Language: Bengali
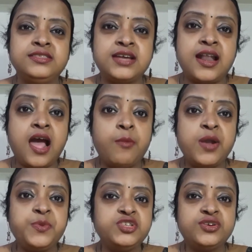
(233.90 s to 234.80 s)
যারা
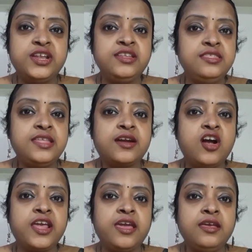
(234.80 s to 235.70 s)
আমার পিছনে নিন্দে
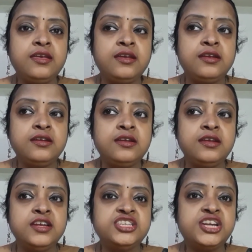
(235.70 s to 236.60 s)
করে
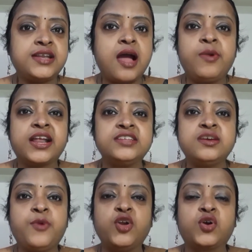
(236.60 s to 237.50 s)
সেটা আমার
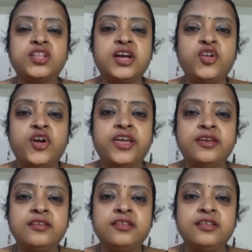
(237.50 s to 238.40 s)
কাছে বড় কথা নয়
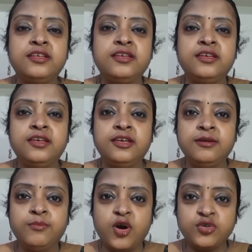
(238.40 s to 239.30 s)

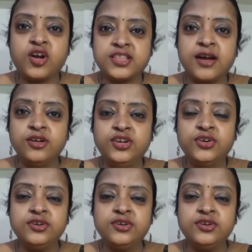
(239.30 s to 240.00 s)
বড় কথা হলো